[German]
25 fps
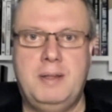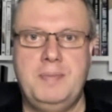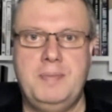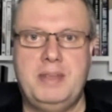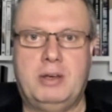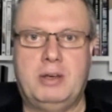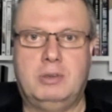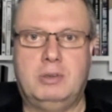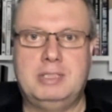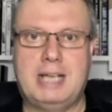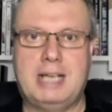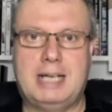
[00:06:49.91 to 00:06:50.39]

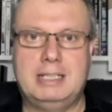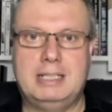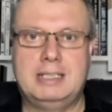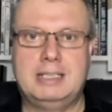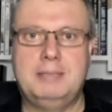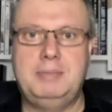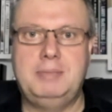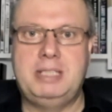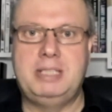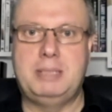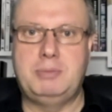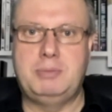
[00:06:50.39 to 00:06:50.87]
Unter anderem
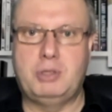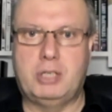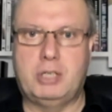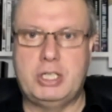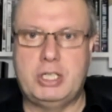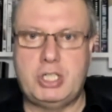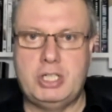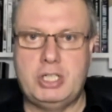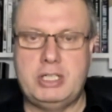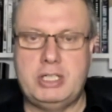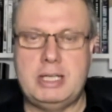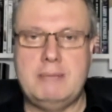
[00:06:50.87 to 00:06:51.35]
mit dem
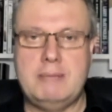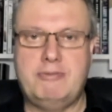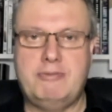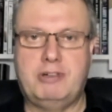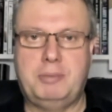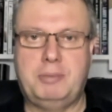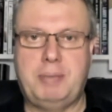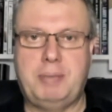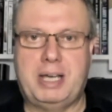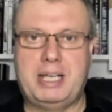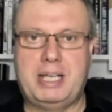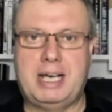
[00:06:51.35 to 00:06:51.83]
deutschen Team
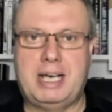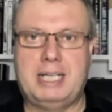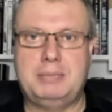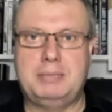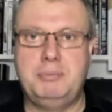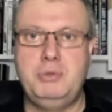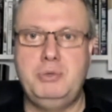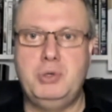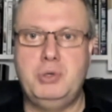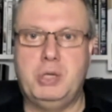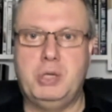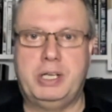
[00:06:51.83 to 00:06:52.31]
von Bernhard
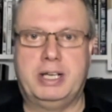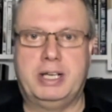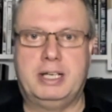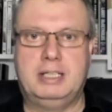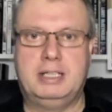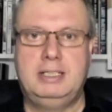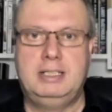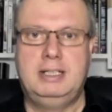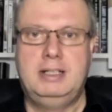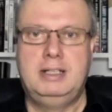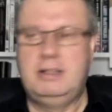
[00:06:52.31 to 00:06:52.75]
Mühlner,